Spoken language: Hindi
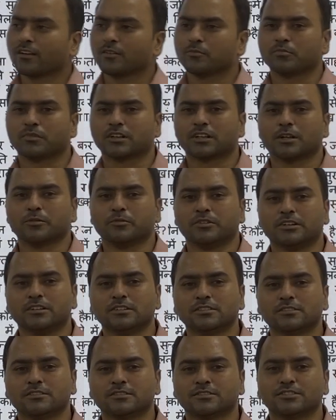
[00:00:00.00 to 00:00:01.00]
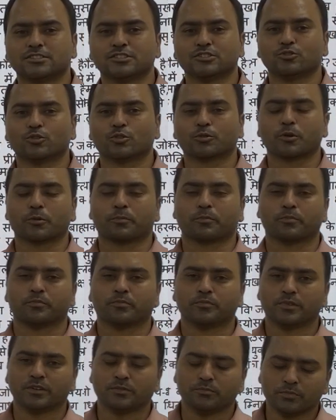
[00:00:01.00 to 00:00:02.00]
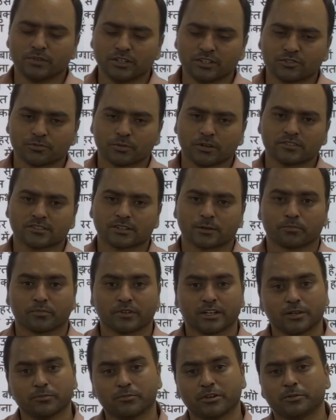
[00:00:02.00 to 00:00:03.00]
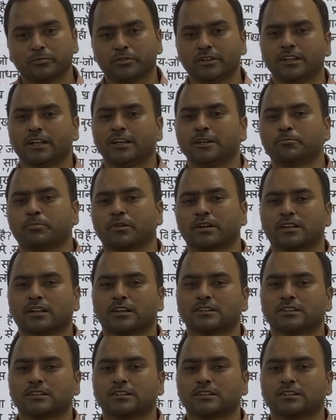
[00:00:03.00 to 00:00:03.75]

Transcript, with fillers: मतलब इन चीज़ों के बीच में सपने में भी नहीं पड़ना